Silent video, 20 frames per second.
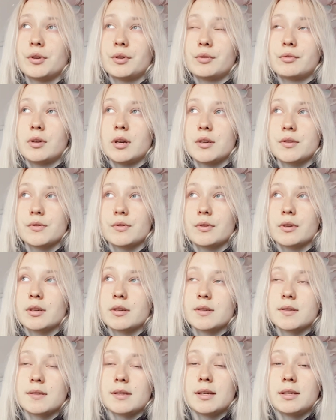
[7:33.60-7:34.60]
кругозор
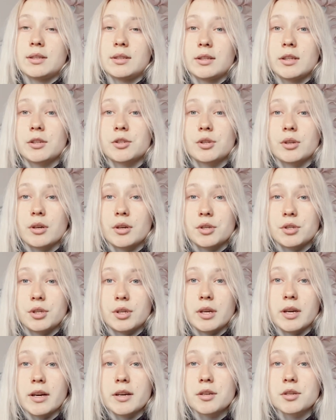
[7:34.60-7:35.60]
знаний также
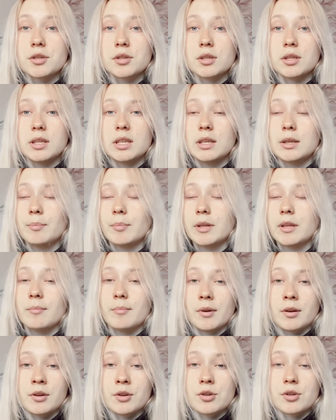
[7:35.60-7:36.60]
расширяешь и
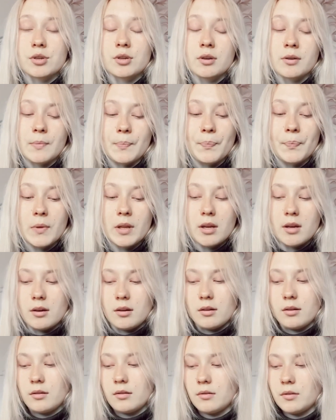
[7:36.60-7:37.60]
понимаешь э,
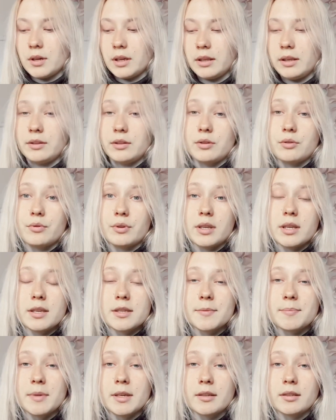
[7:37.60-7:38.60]
а, какие-то другие
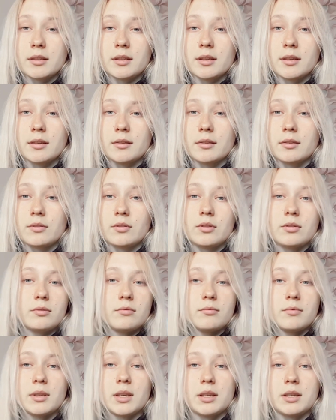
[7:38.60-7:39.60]
аспекты.
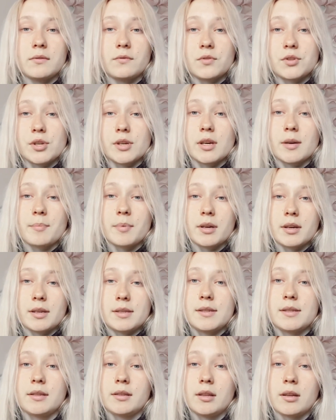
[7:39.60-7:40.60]
Я вчера
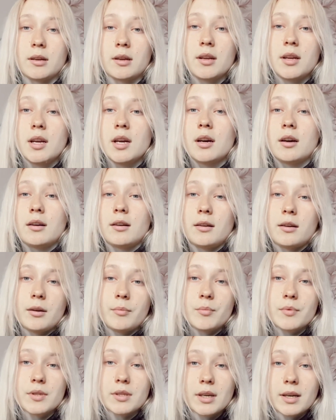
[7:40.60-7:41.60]
проходила а,
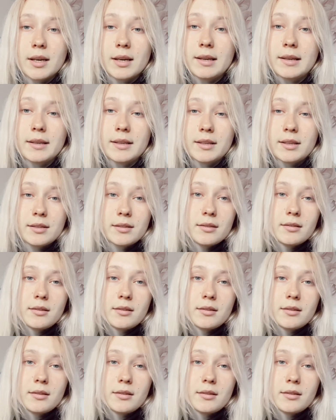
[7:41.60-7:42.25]
музыкальный